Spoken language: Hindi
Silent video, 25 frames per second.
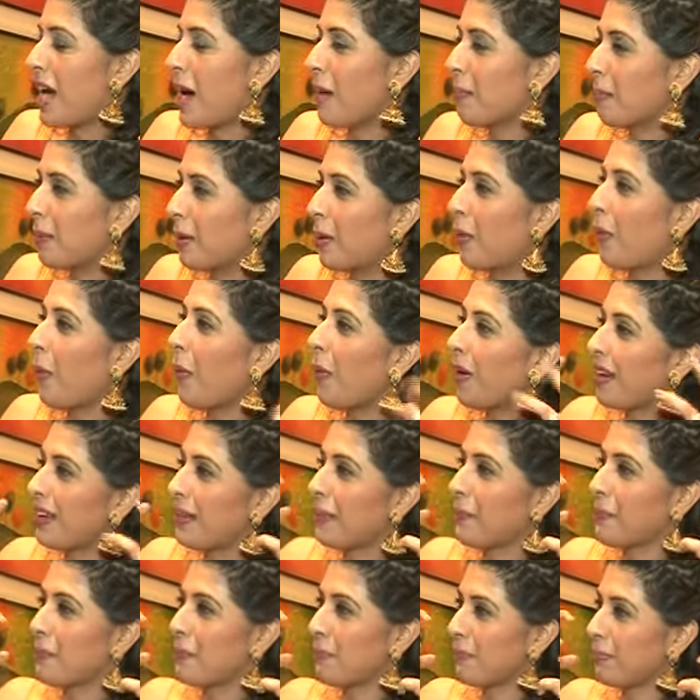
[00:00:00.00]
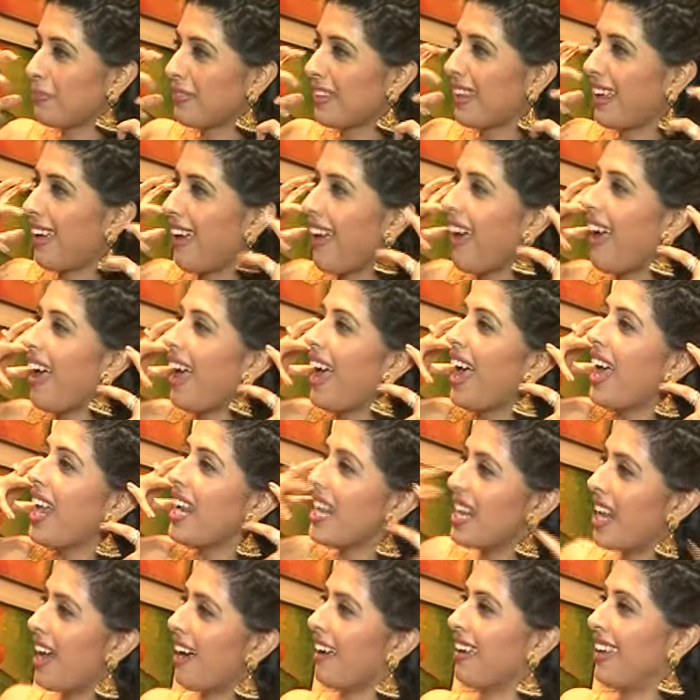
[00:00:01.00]
जहाँ पे लोग
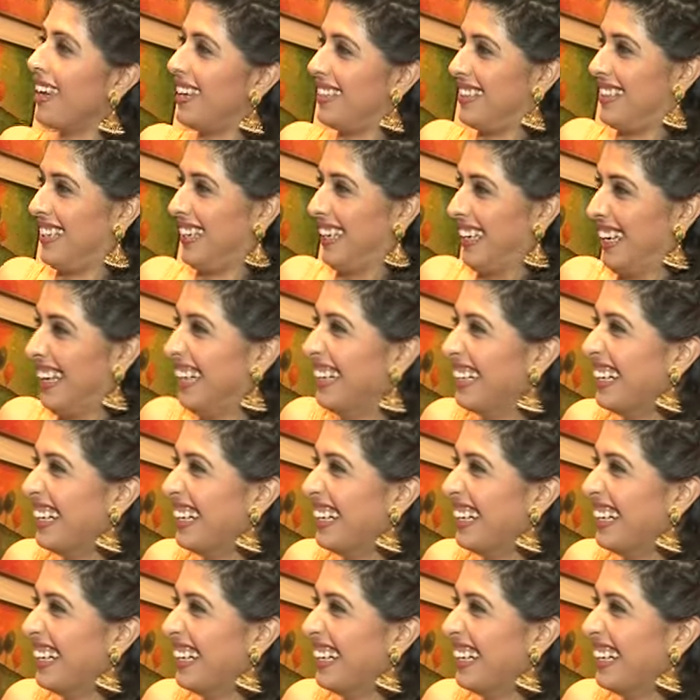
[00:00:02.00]
नंगे थे